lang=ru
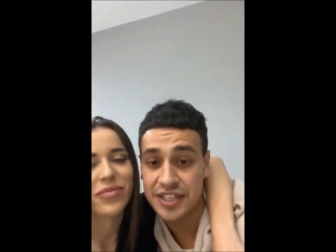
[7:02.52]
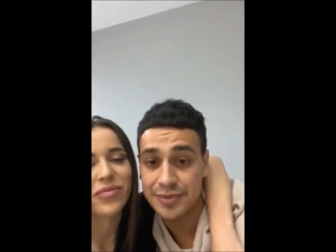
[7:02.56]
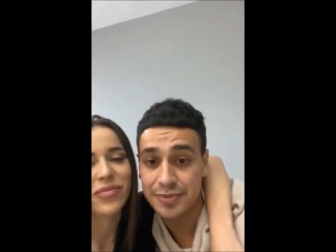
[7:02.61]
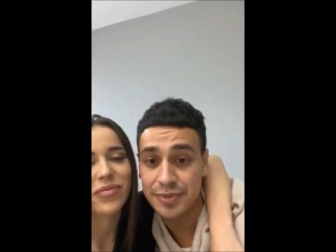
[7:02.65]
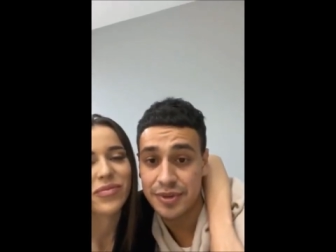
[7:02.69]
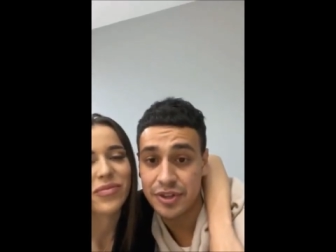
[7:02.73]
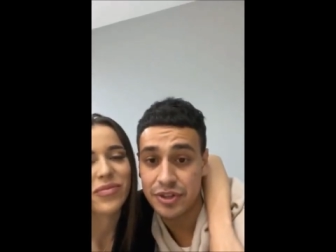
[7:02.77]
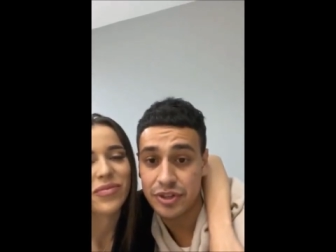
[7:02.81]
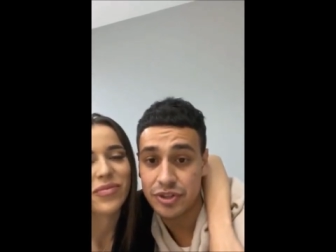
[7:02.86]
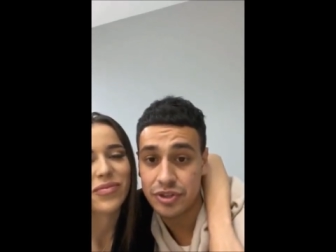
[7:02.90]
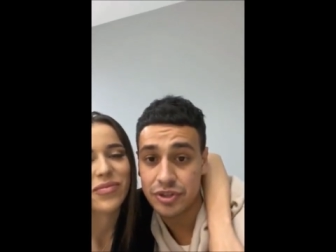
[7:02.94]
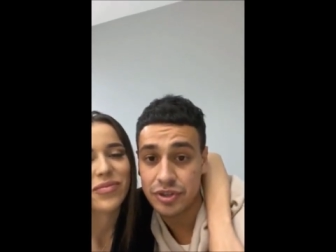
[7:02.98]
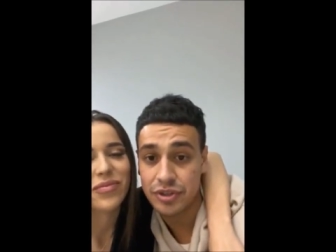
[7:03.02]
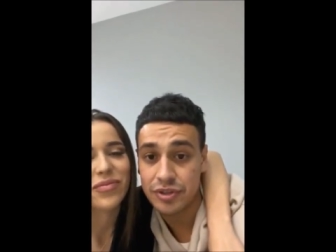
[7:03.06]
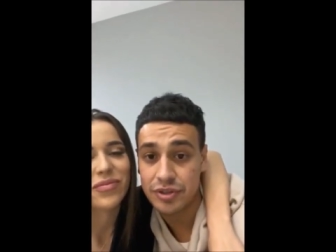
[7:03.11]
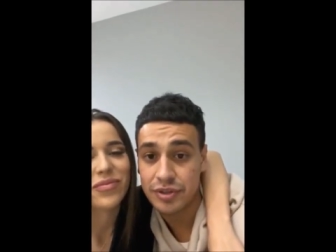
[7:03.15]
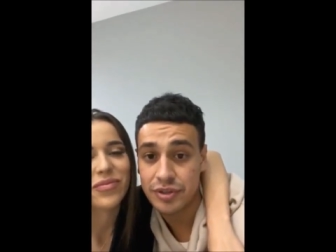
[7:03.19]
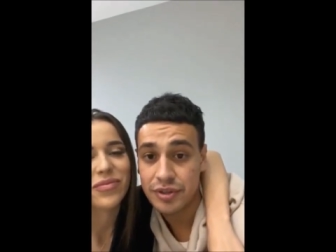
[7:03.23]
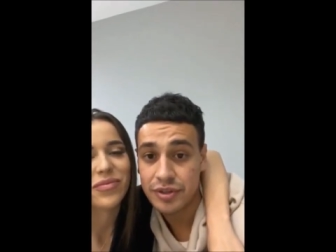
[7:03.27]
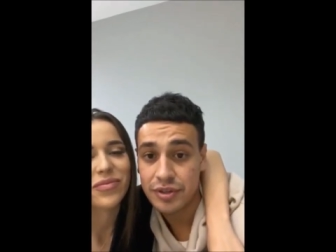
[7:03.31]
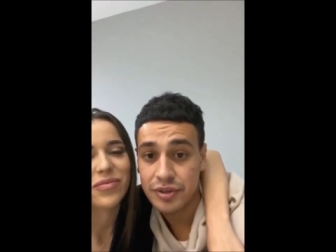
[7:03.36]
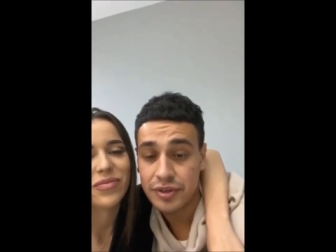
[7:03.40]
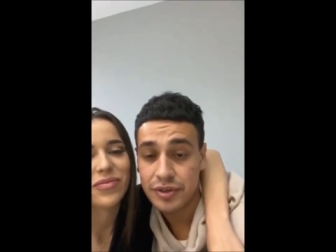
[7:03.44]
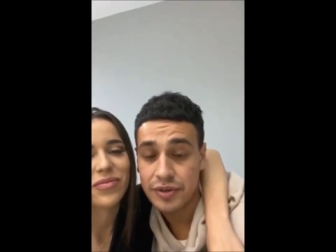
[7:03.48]
блин, что?
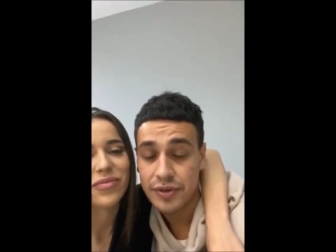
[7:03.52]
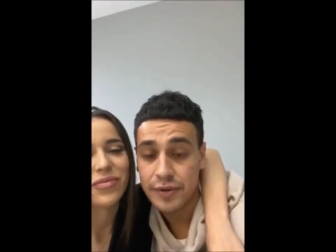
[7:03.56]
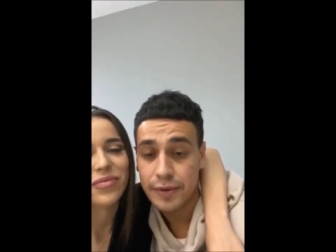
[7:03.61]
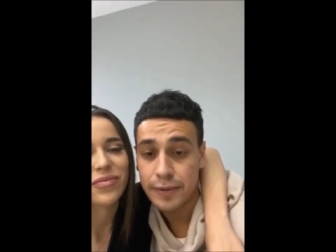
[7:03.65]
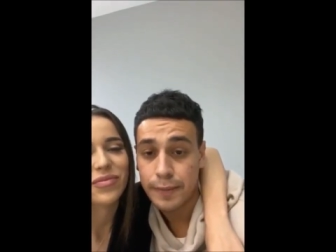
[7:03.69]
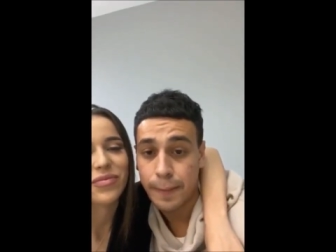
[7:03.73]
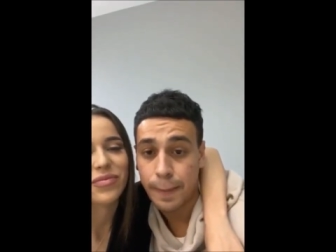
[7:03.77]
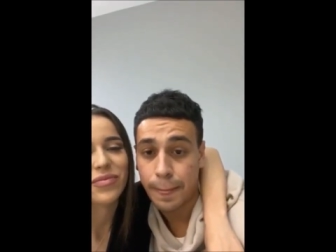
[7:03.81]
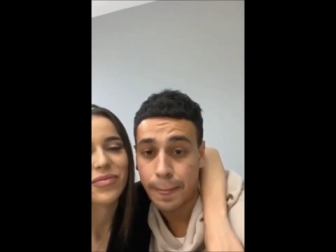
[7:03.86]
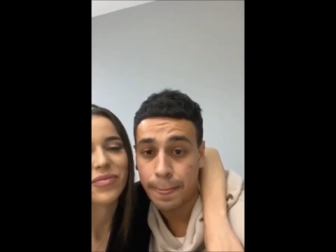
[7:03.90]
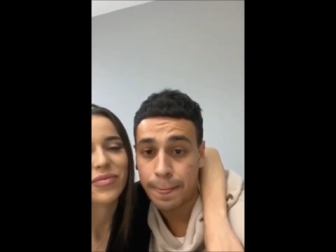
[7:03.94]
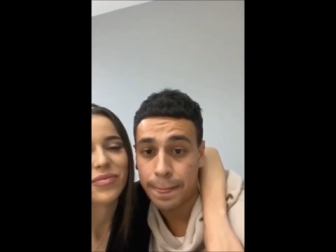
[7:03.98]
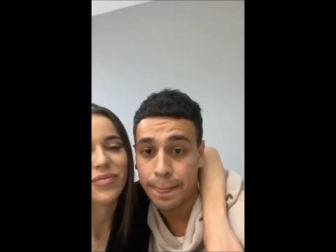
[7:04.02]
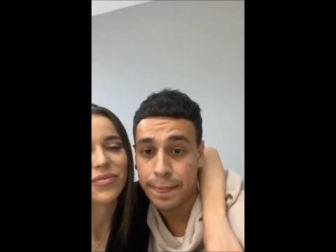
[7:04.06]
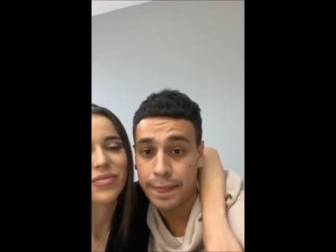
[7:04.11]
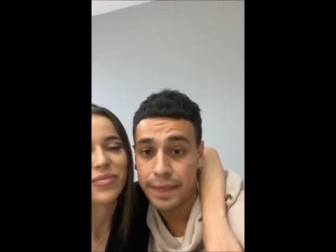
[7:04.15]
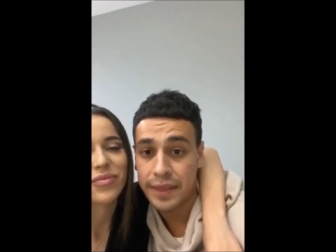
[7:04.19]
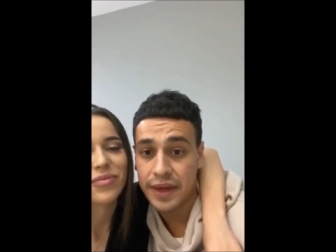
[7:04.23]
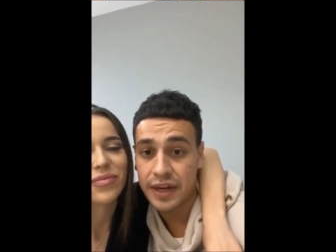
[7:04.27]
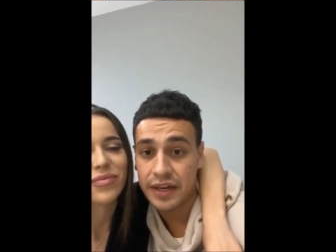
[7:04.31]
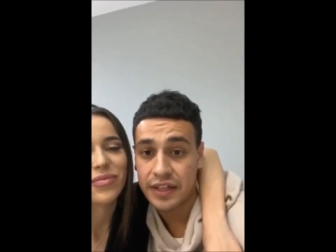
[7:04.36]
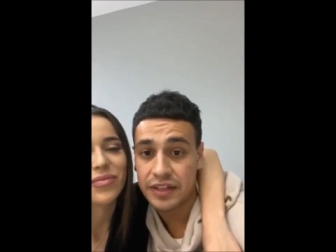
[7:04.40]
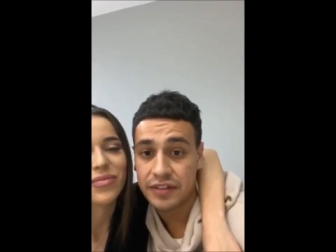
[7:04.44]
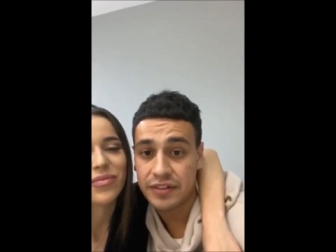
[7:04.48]

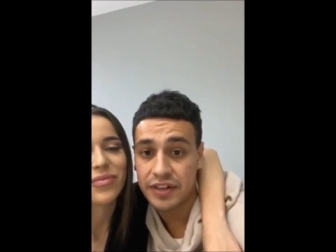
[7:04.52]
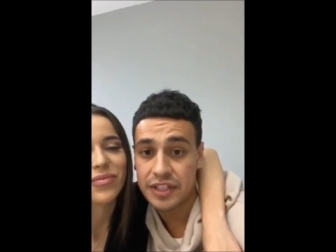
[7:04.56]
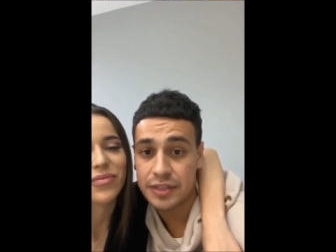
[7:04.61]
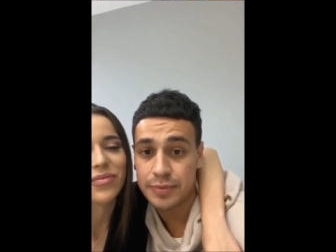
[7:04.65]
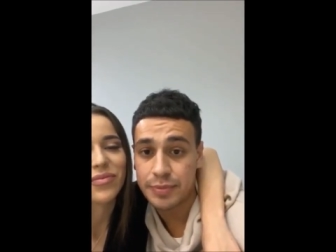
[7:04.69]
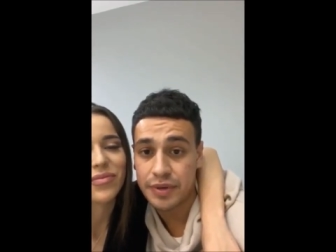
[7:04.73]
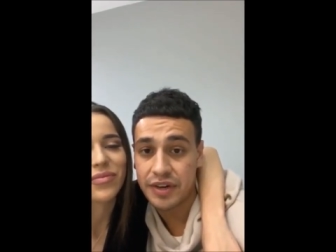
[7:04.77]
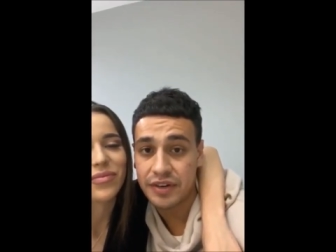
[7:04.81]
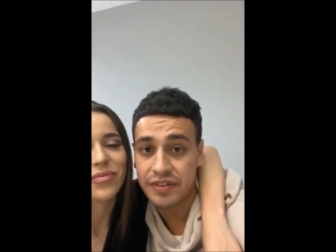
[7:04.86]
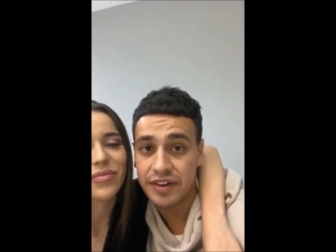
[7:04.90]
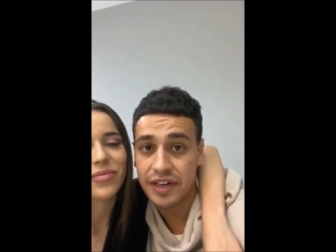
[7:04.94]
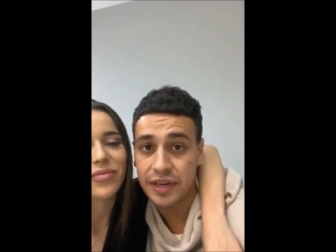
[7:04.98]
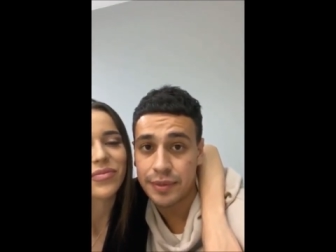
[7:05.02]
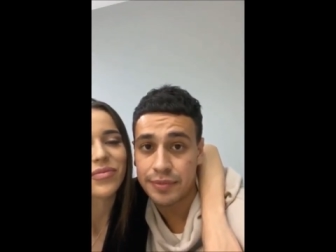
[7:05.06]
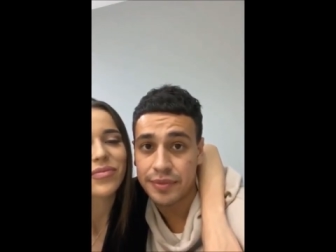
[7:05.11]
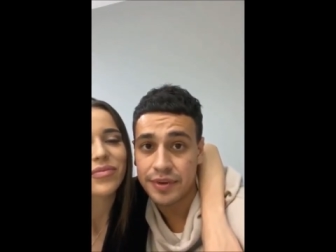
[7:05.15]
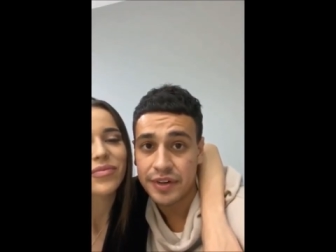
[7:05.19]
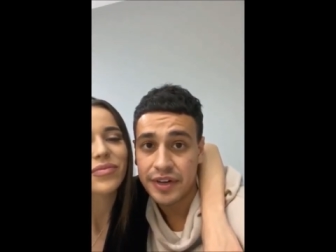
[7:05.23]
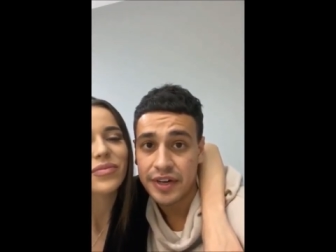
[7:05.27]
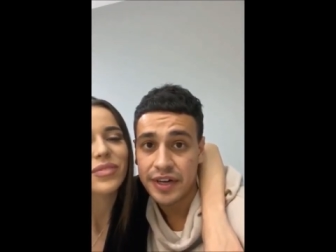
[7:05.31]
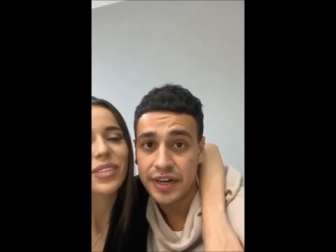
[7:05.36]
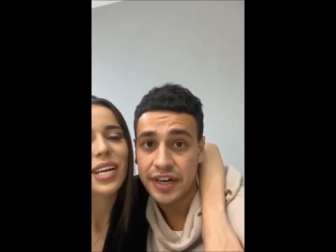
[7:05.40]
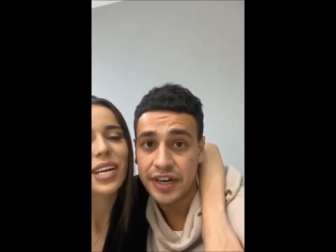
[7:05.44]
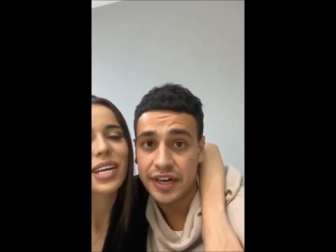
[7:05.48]
Так, давайте поговорим.
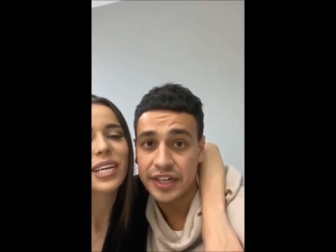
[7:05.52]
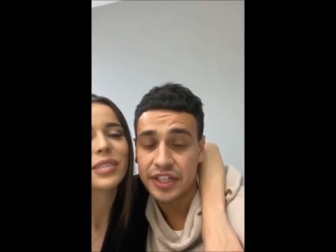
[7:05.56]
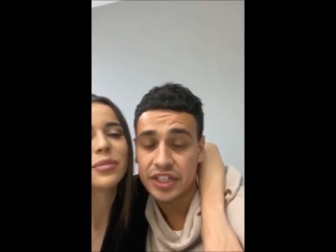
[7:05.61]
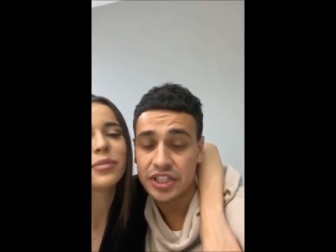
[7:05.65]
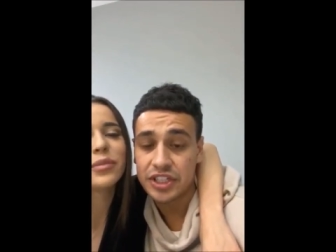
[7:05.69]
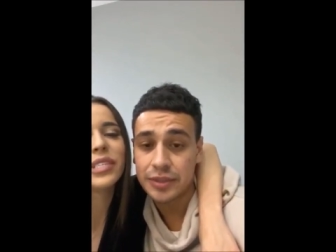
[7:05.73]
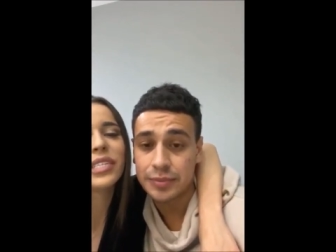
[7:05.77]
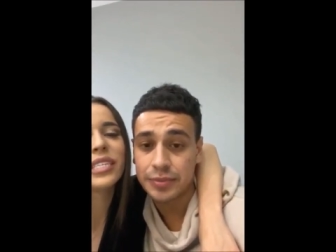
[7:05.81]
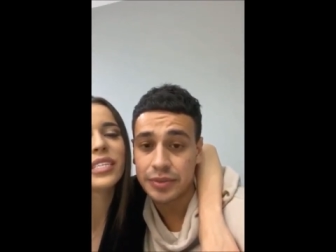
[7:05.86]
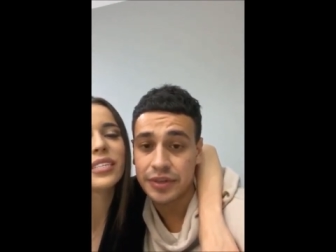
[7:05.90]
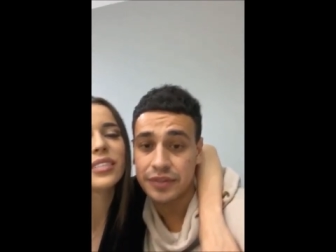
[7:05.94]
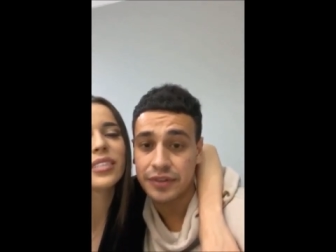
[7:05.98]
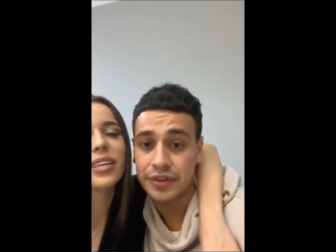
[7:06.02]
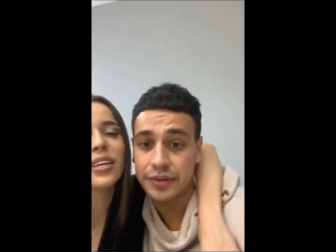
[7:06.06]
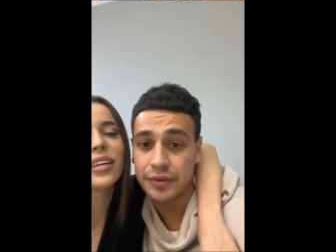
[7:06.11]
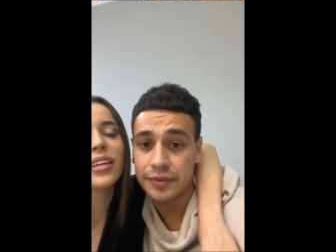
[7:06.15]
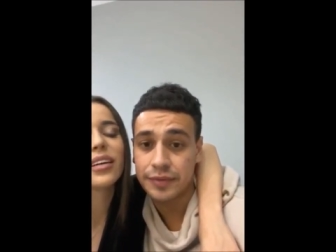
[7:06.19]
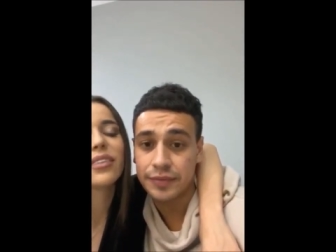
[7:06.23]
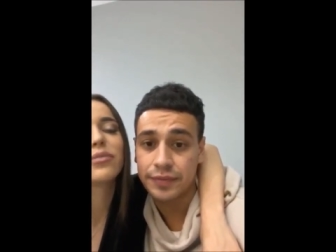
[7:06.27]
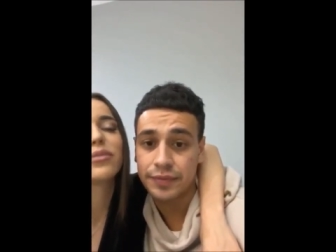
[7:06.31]
А Конечно, мне не дает,